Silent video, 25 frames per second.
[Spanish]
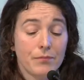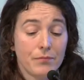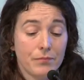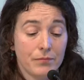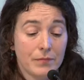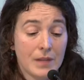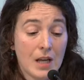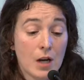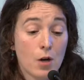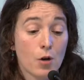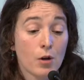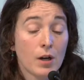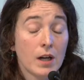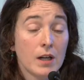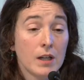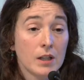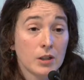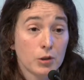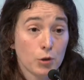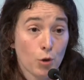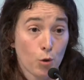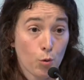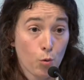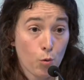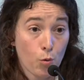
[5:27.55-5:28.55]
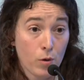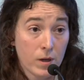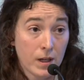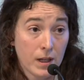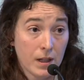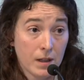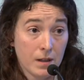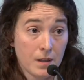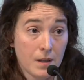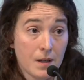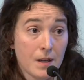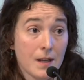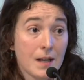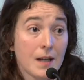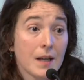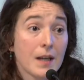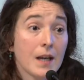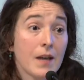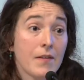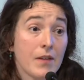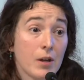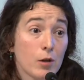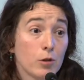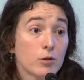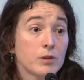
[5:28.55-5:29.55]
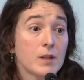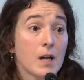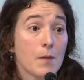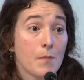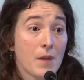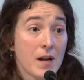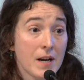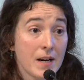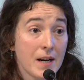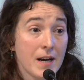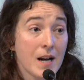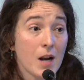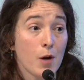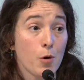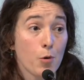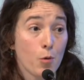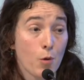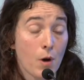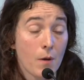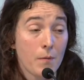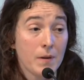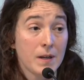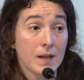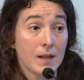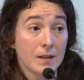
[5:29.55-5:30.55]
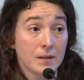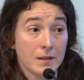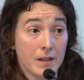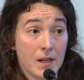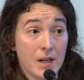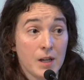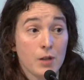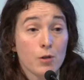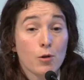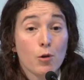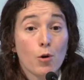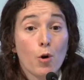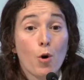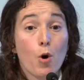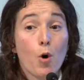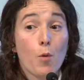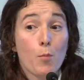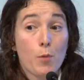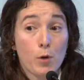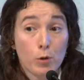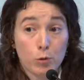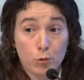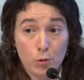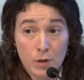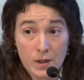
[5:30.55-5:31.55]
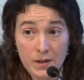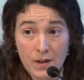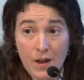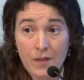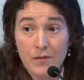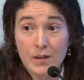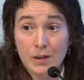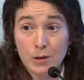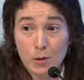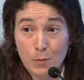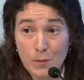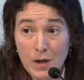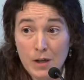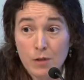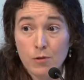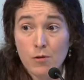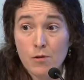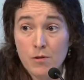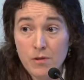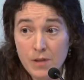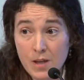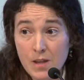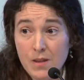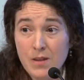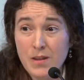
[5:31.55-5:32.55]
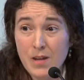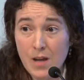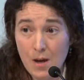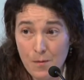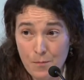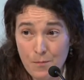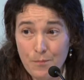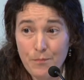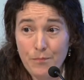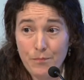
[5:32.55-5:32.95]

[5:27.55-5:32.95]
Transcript: de lo que les ocurre que de otra manera no habían tenido oportunidad de tomar conciencia.